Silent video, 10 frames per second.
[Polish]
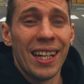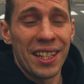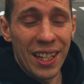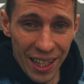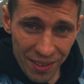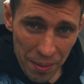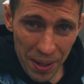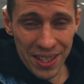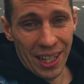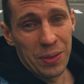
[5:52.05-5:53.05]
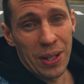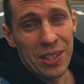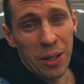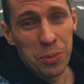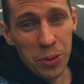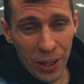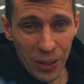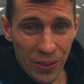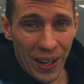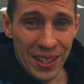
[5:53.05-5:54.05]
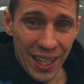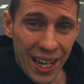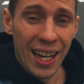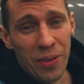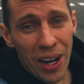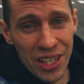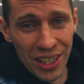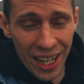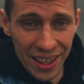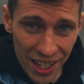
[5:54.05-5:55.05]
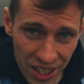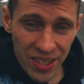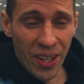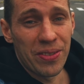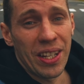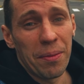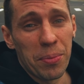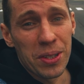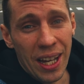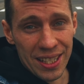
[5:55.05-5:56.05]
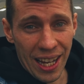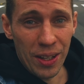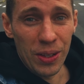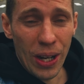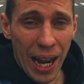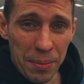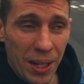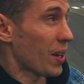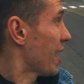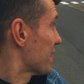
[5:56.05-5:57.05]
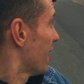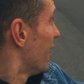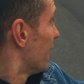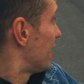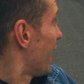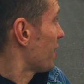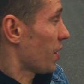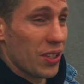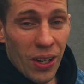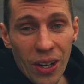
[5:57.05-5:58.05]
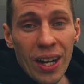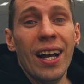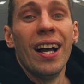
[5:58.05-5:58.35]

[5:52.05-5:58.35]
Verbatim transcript: Jedyne dwa miejsca, które są tutaj otwarte to właśnie ta nazistowska budka z hot dogami oraz ten oto